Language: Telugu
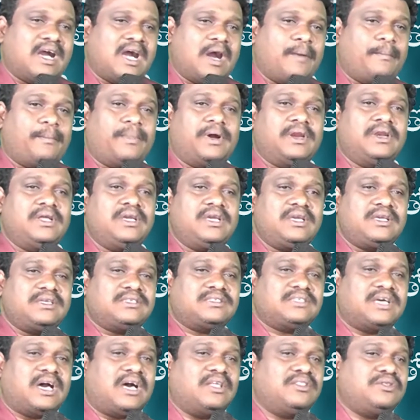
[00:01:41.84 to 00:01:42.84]
అమ్మని
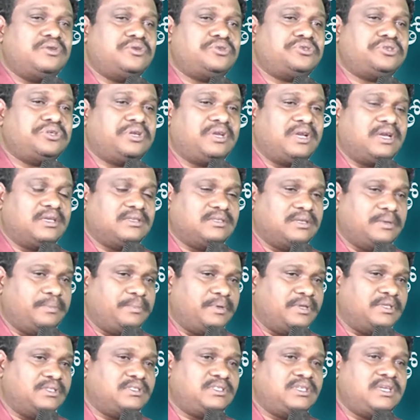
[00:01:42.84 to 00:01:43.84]
సాదృశ్యంగా
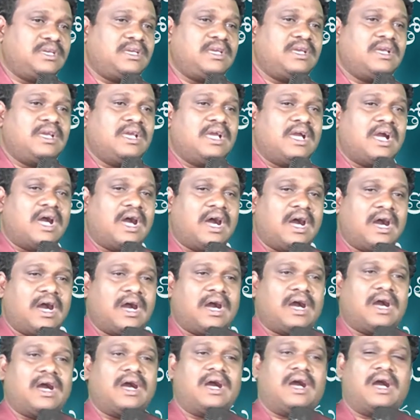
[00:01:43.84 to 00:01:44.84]
చూపించి ఆ
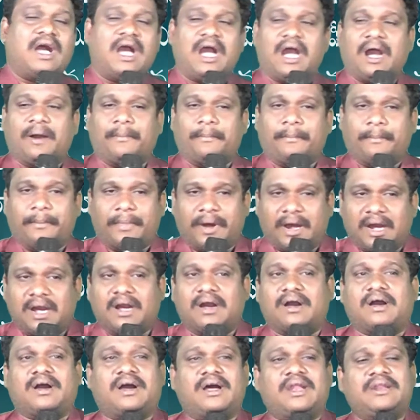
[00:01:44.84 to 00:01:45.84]
అమ్మ
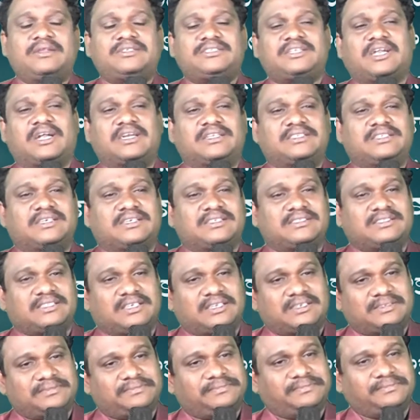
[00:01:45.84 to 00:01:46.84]
అని స్టార్ట్
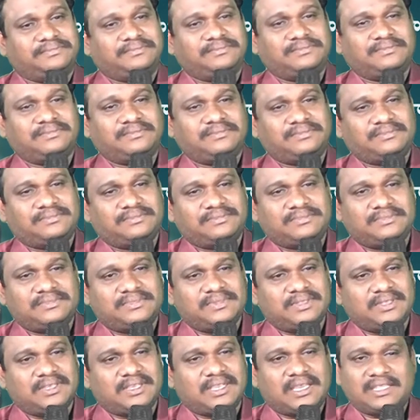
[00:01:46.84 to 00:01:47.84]
చేస్తారు
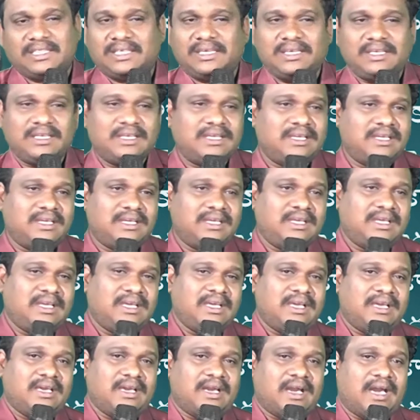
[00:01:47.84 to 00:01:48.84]
కదా
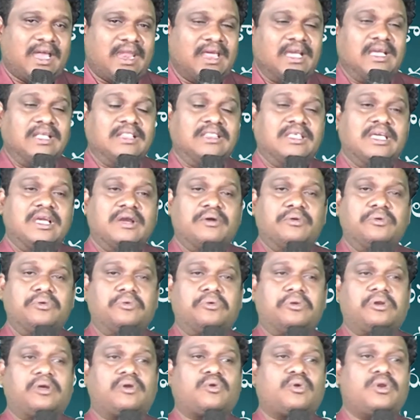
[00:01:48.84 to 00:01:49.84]
అలాగే దేవుడు
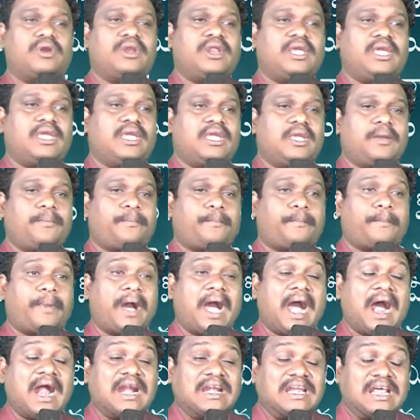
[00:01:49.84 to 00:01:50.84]
కూడా కొన్ని
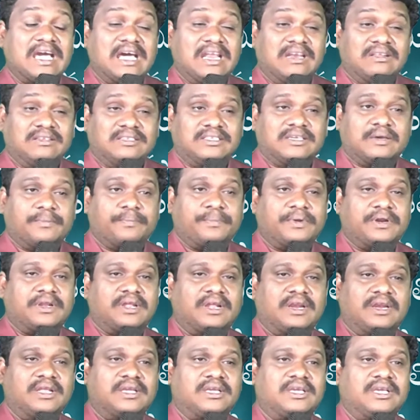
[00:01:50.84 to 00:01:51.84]
పాఠాలు
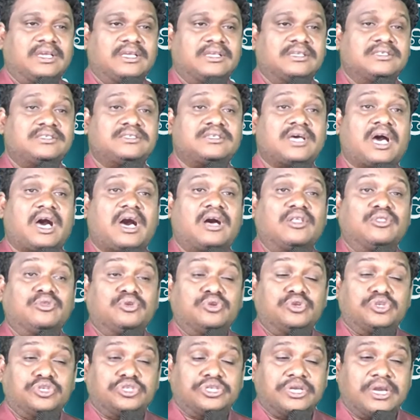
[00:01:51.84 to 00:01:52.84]
చెప్పడానికి
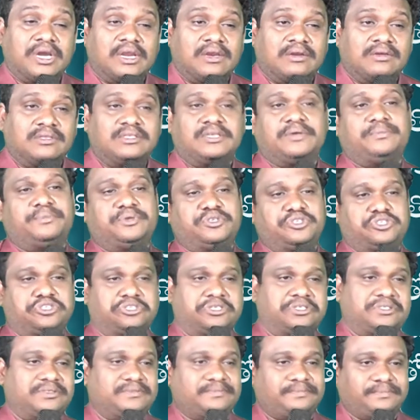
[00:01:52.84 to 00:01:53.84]
సాదృశ్యాలను
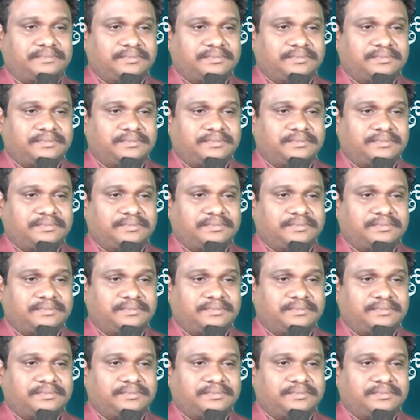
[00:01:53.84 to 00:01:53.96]
చూపించాడు